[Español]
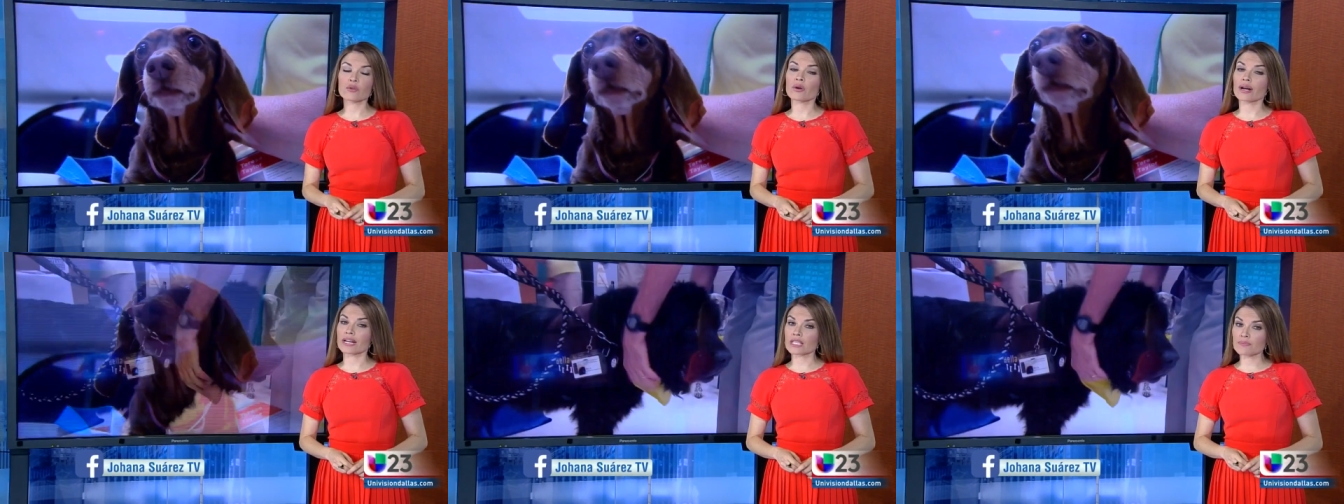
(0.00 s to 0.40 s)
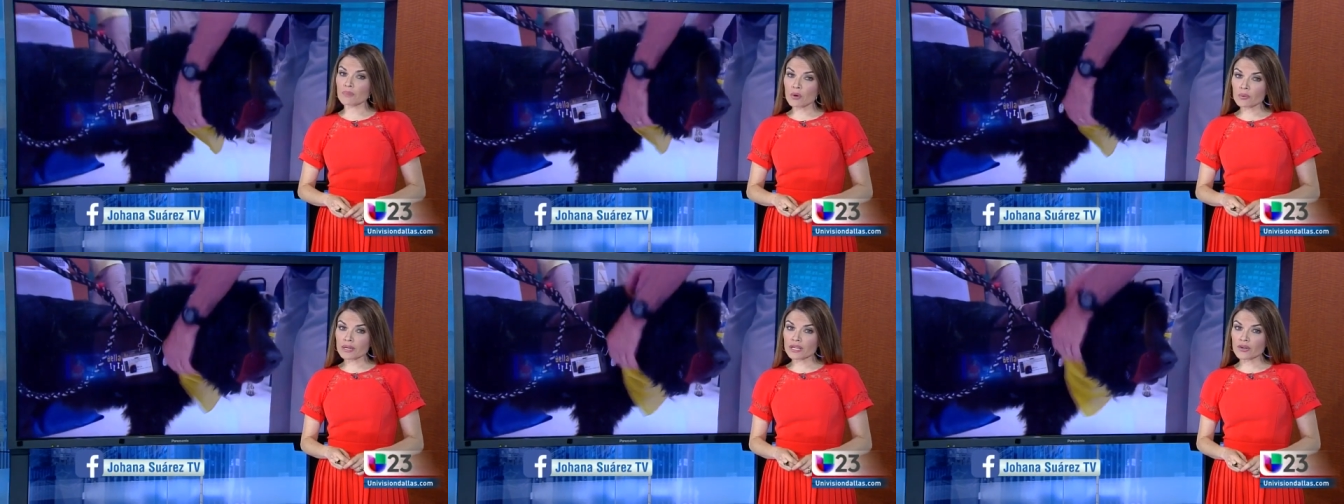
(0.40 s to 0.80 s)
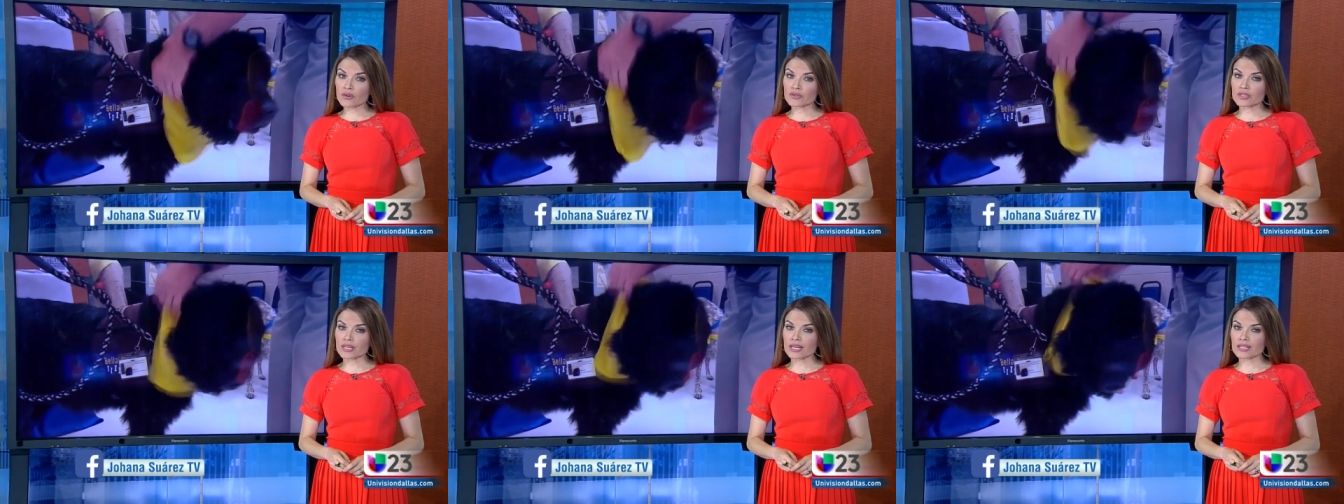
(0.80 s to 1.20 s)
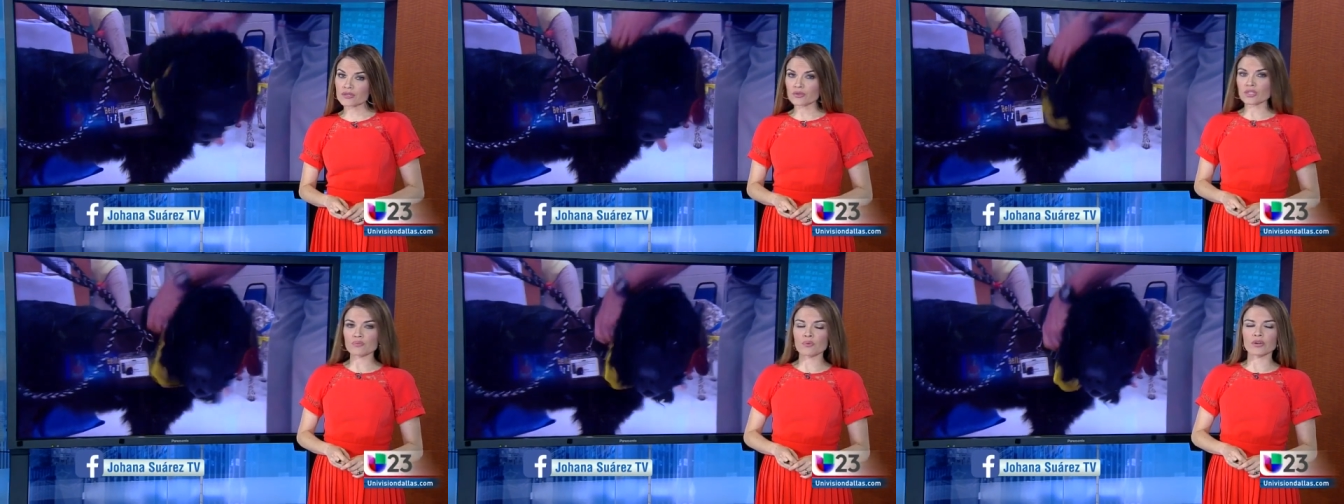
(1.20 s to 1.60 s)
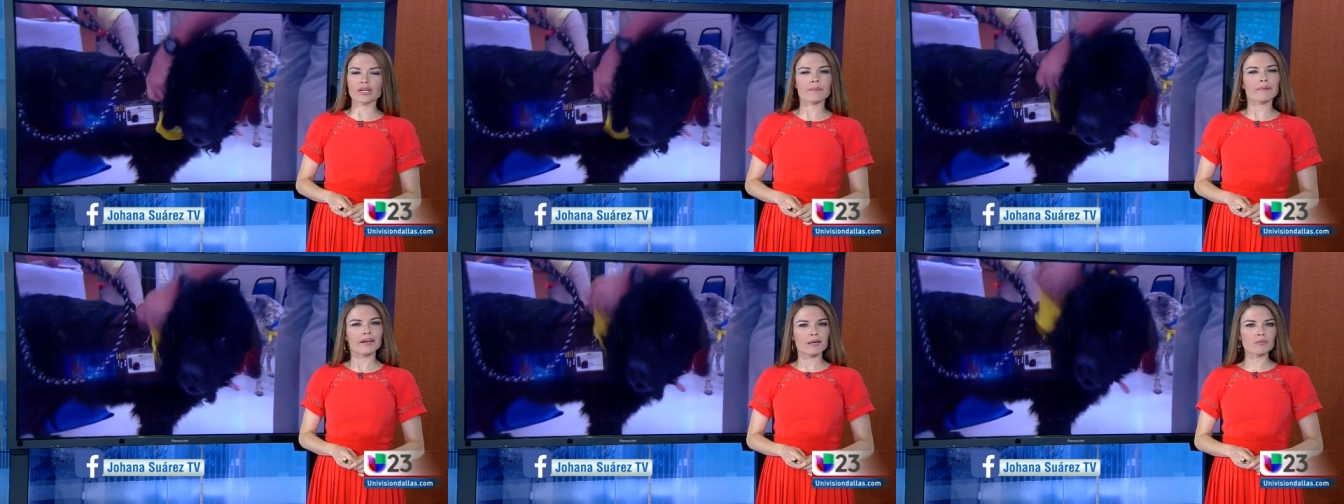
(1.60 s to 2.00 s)
lugares públicos y esto es
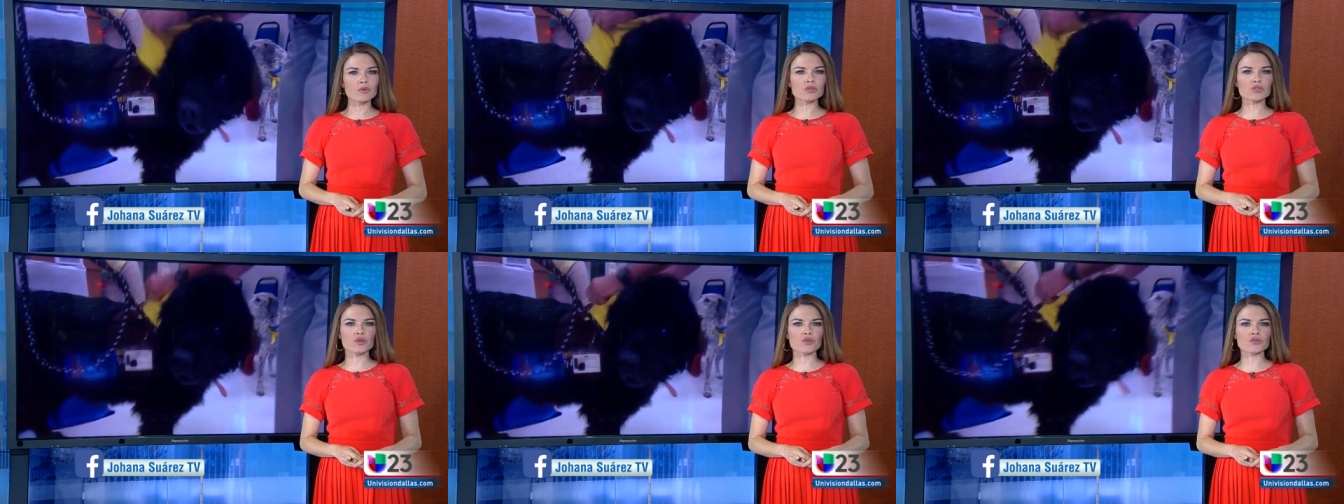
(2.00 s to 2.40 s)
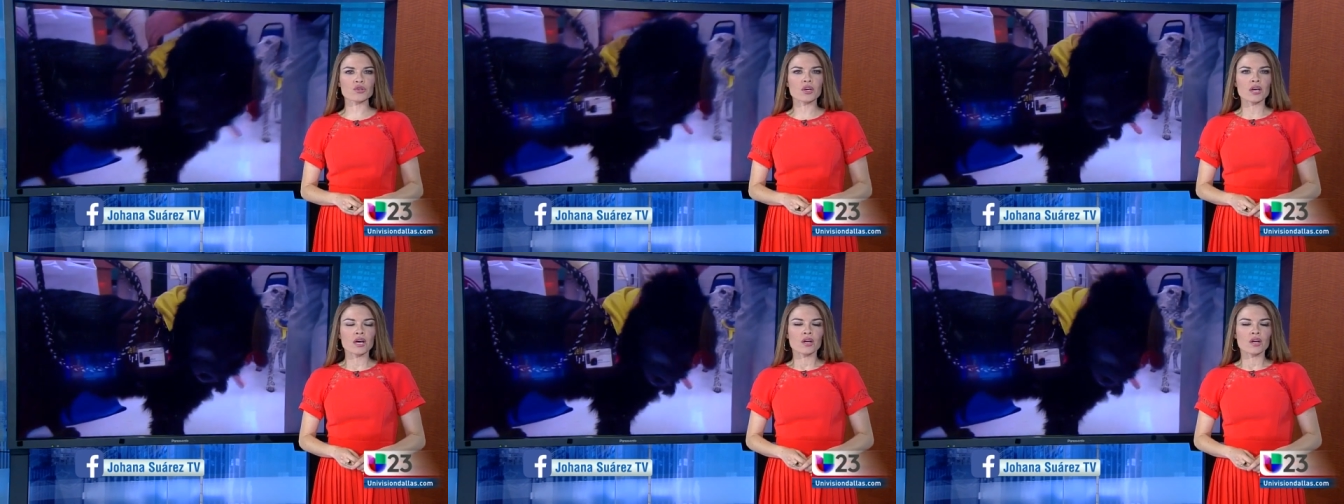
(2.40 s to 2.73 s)
porque para muchos